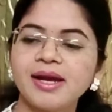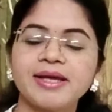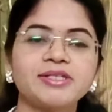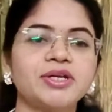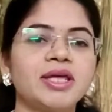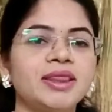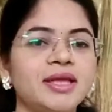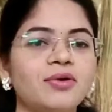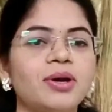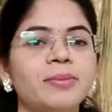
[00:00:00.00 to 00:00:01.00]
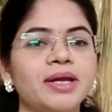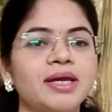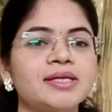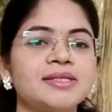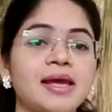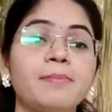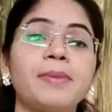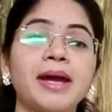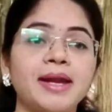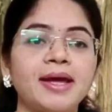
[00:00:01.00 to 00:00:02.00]
నెక్స్ట్ కింద కూడా మనకి సేమ్
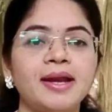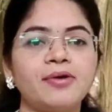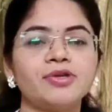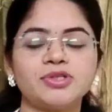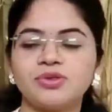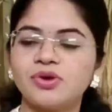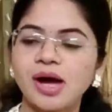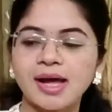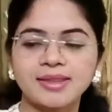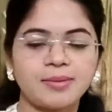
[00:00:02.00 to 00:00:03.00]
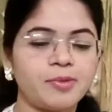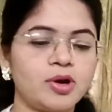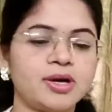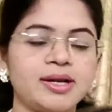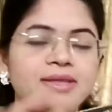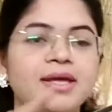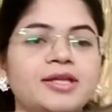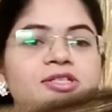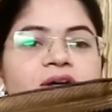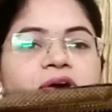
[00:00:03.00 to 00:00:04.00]
పైన ఎలా వస్తుందో అదే బార్డర్ అయితే
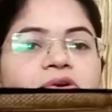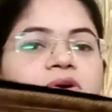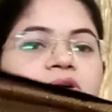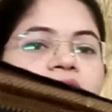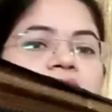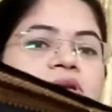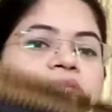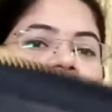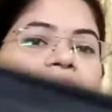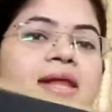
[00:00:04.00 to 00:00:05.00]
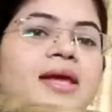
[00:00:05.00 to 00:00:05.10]
ఇచ్చారు శారీ